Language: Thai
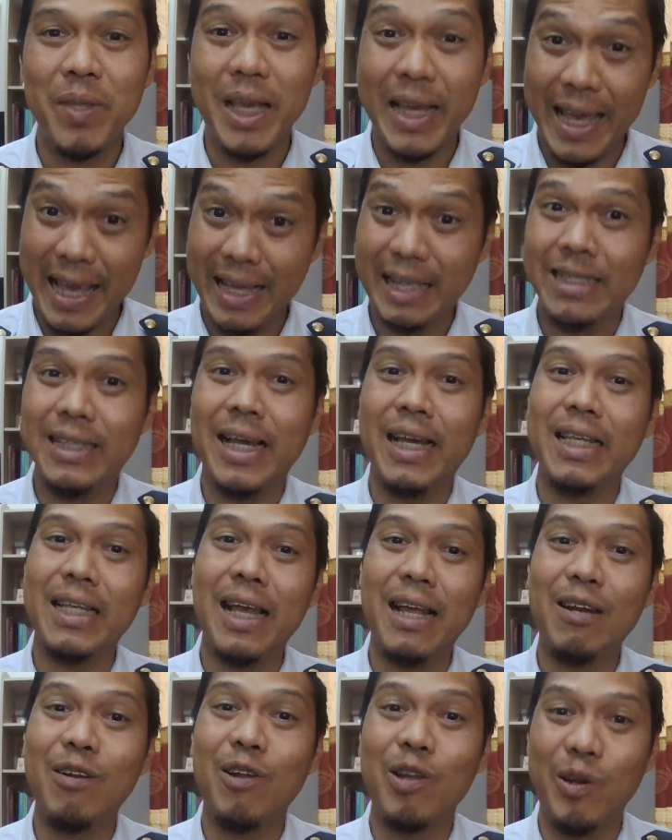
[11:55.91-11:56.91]
เกรงใจ
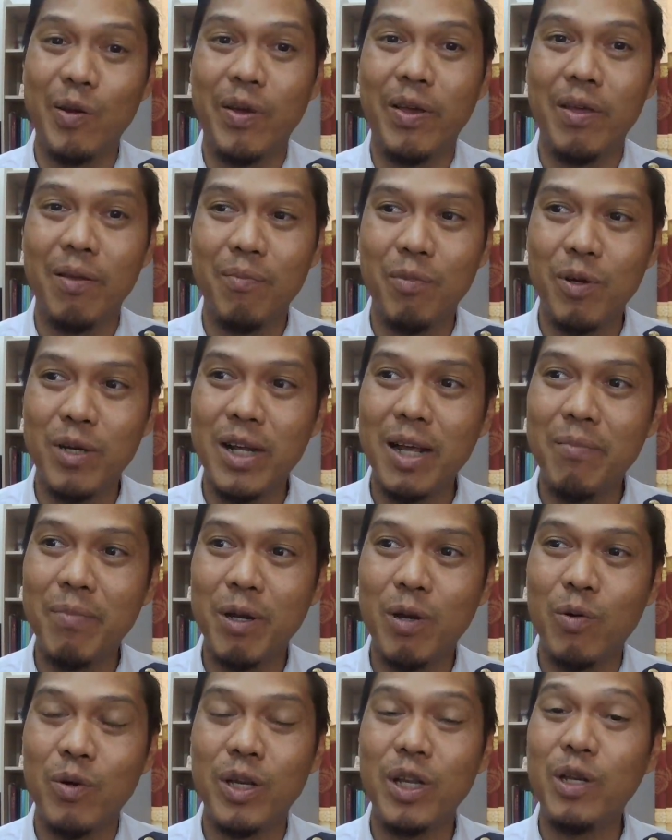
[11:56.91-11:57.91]
ท่านหน่อยๆเพราะท่าน
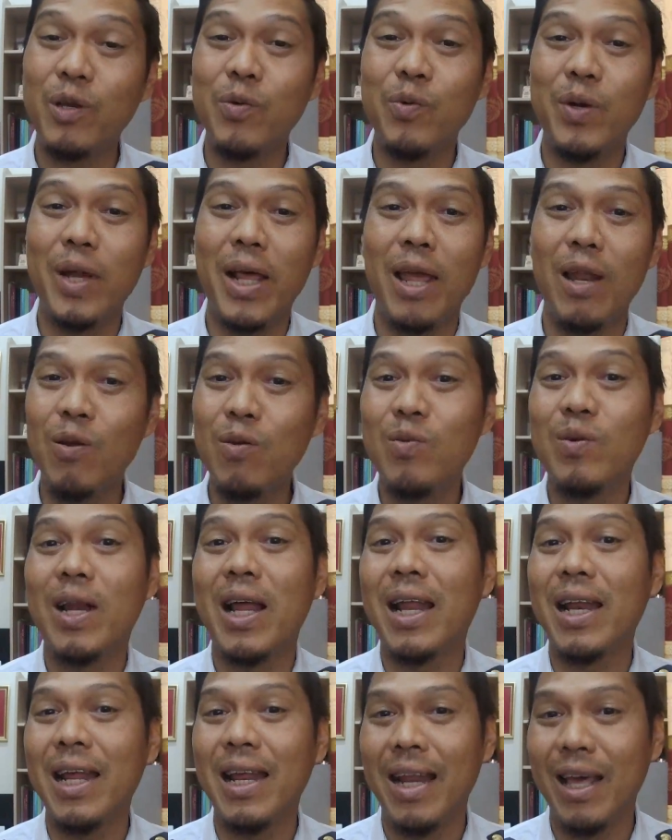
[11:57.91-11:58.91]
เป็นคนที่ดูแลลูกห
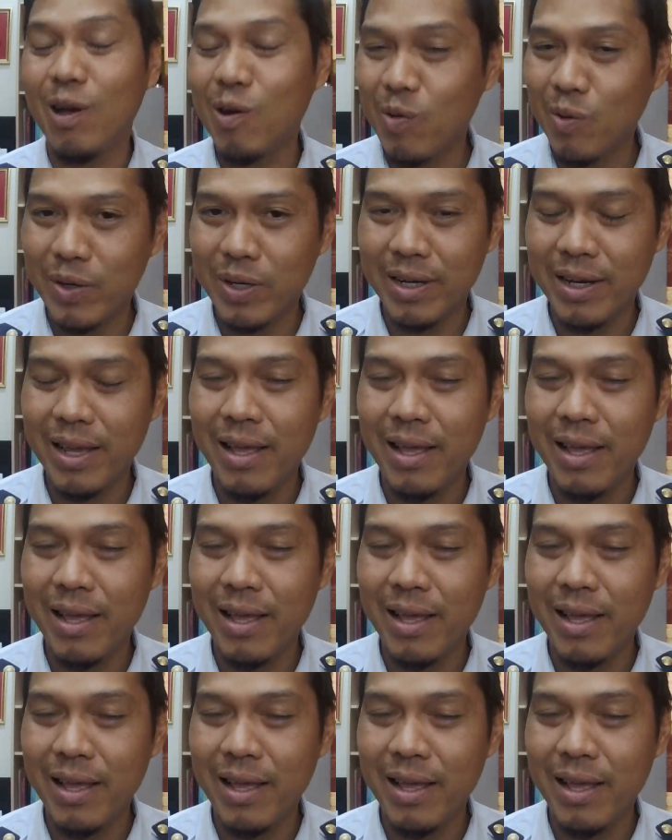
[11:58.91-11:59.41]
ลานหลายๆคน